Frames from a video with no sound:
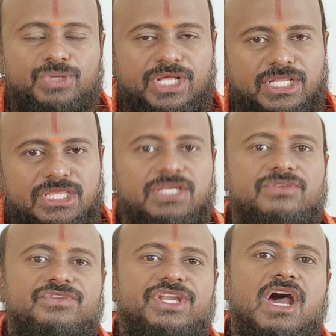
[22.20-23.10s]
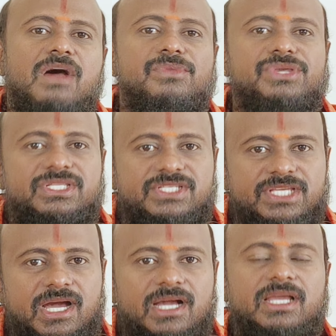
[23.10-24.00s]
தொடர்ந்து
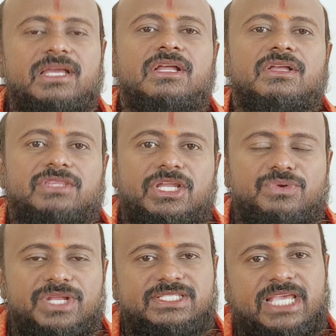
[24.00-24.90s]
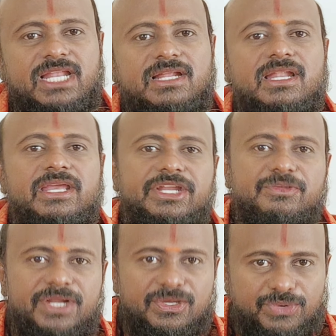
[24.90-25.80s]
விடாமுயற்சியாக தன்னோட செயல்களில்
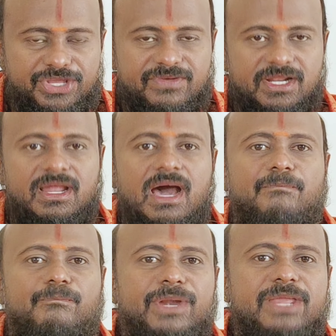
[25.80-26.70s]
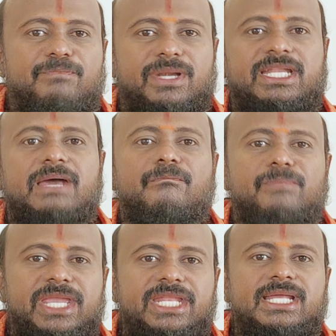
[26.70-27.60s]
ஈடுபடக்கூடியவர்கள் அப்படிப்பட்ட
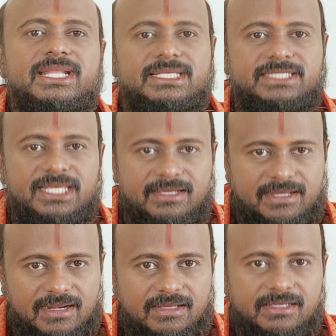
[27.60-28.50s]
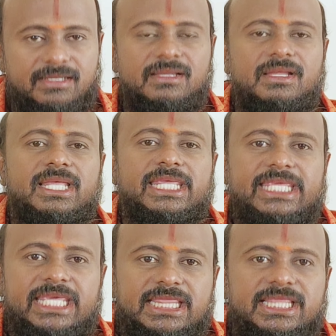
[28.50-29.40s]
மீன ராசிக்காரர்களுக்கு
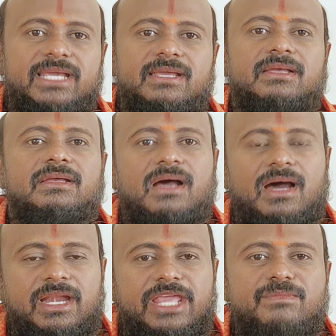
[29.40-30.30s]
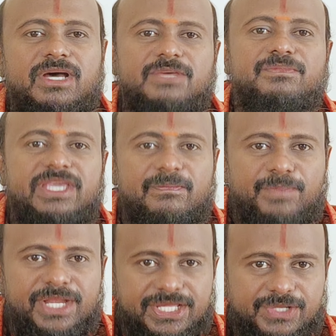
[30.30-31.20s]
இந்த ஆடி மாதம்
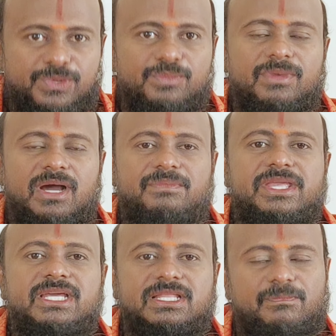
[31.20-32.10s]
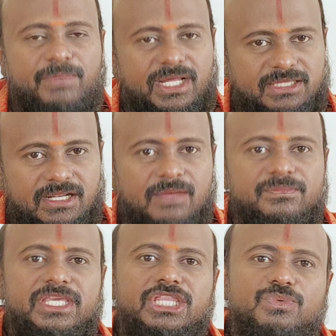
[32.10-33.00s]
எப்படி இருக்கும் அப்படிங்கிறத
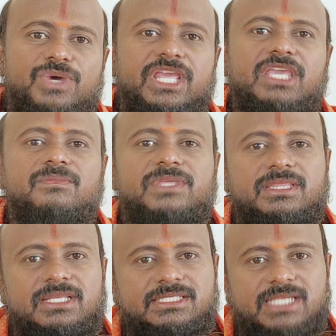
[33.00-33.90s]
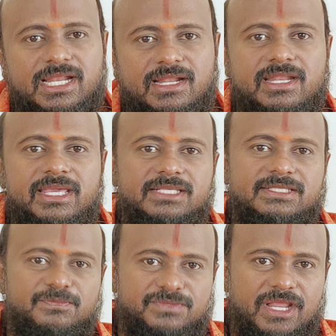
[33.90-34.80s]
பார்த்துடலாம் இது வரைக்கும் இந்த சேனலை
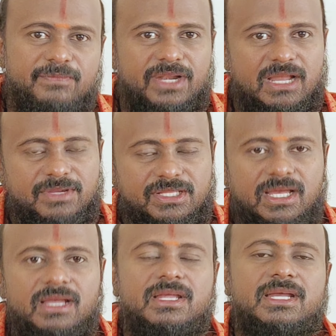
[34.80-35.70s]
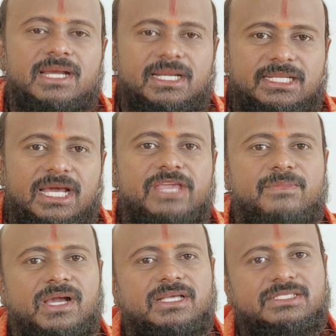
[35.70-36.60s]
நீங்கள் சப்ஸ்கிரைப் பண்ணாமல் இருந்தால்
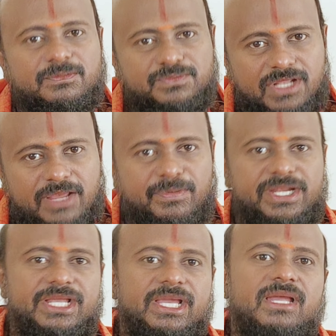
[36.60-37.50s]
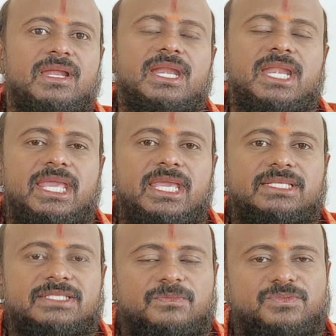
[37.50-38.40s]
கட்டாயமாக சப்ஸ்கிரைப் பண்ணிடுங்க
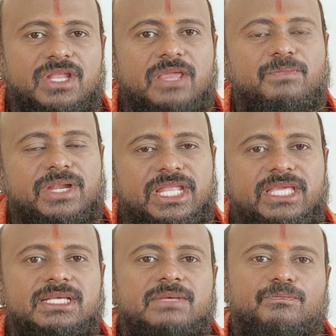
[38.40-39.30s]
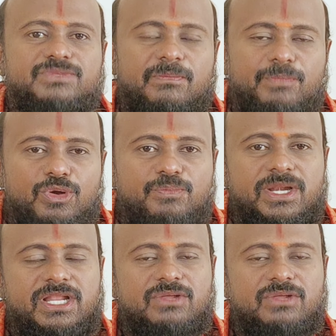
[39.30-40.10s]
நீங்கள் சப்ஸ்கிரைப் பண்ணி சப்போர்ட்